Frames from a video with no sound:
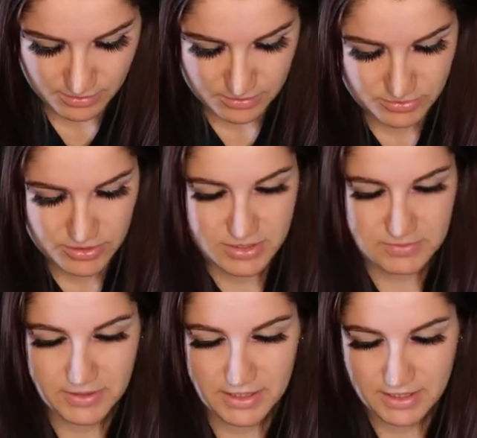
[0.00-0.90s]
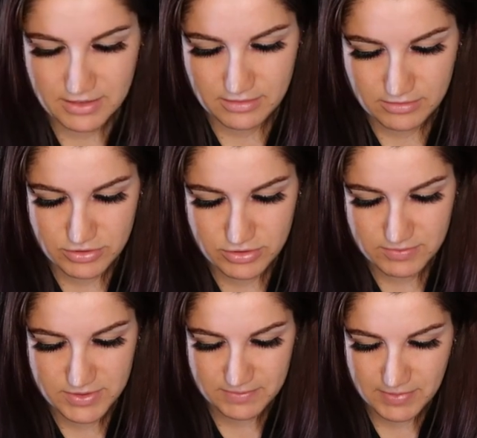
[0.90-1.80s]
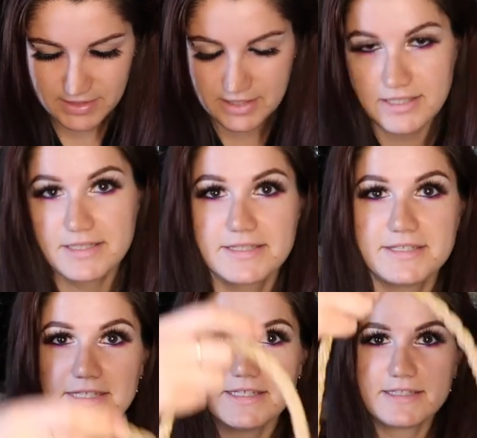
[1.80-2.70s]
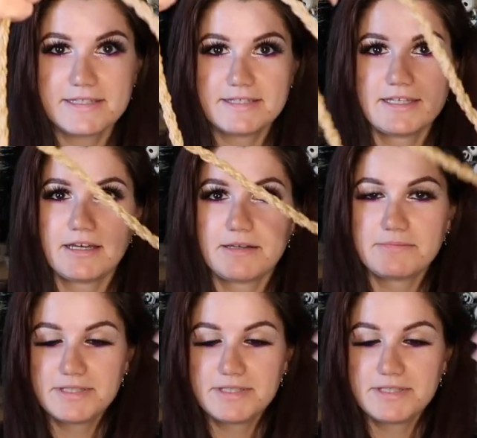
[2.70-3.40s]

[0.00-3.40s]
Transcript: Ensuite j'ai pris ce petit panier ici C'est un